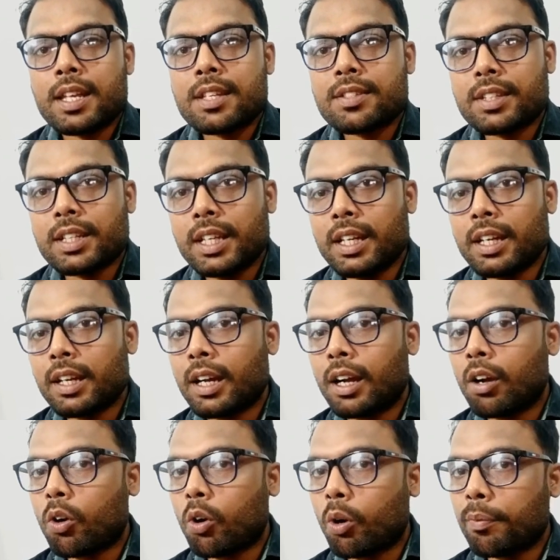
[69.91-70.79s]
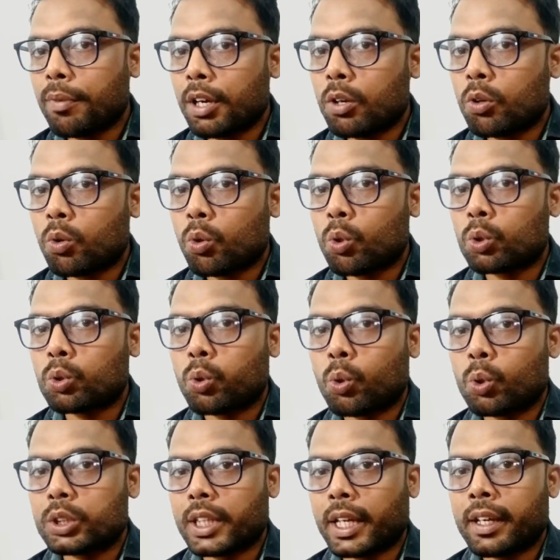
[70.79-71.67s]
स्किन का ओवर ग्रोथ
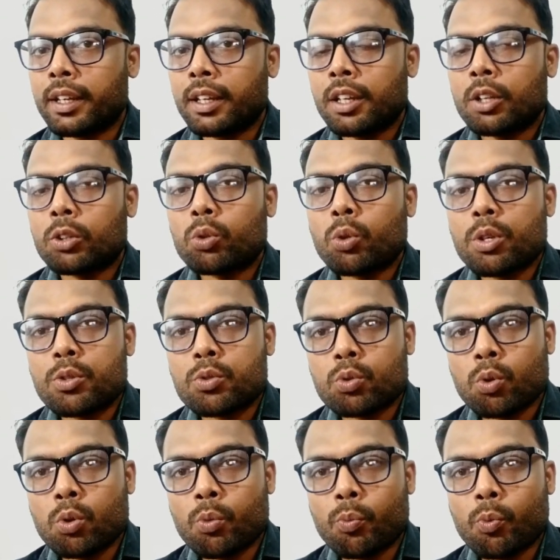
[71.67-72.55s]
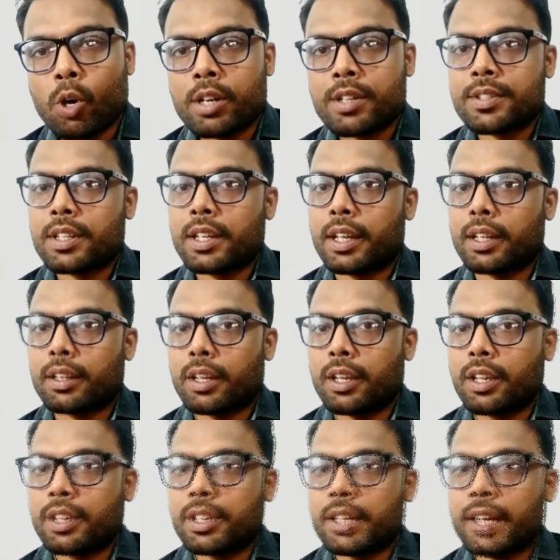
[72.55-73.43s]
हो जाए तो इसको वॉट्स कहते
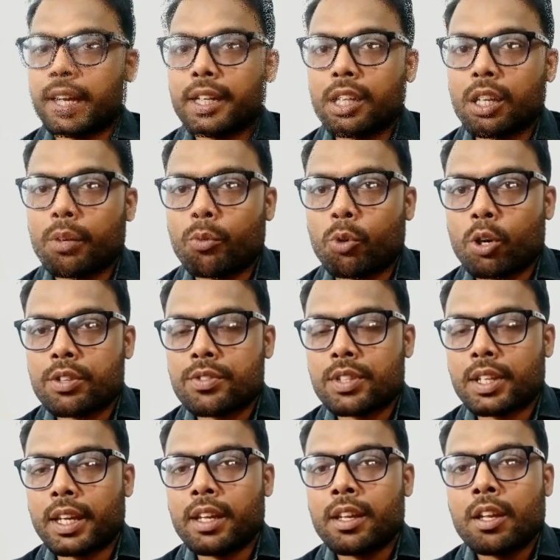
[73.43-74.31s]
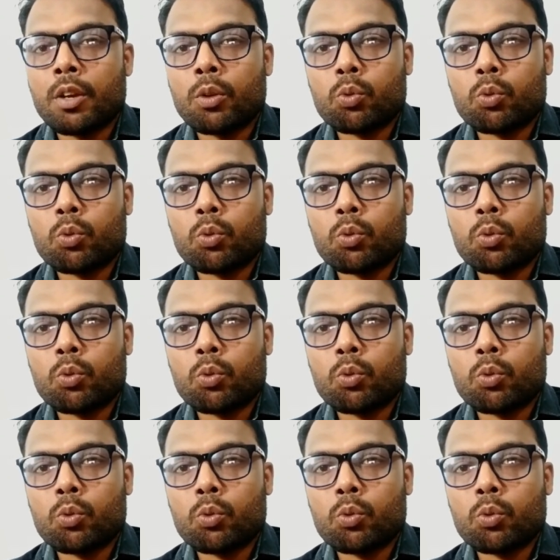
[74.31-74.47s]
हैं जेनाइटल वॉट्स के